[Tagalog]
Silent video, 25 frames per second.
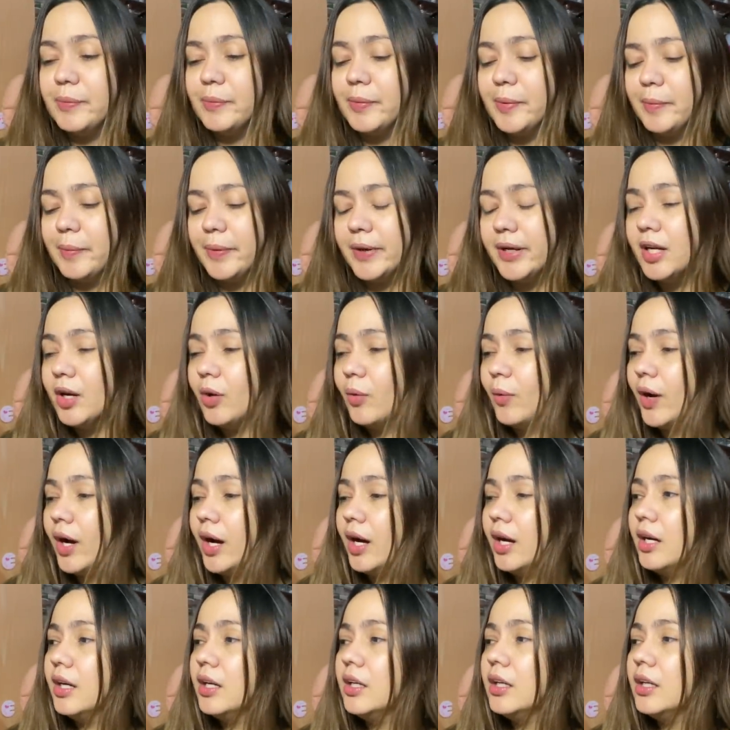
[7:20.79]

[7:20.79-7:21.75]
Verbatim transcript: ipapagawa.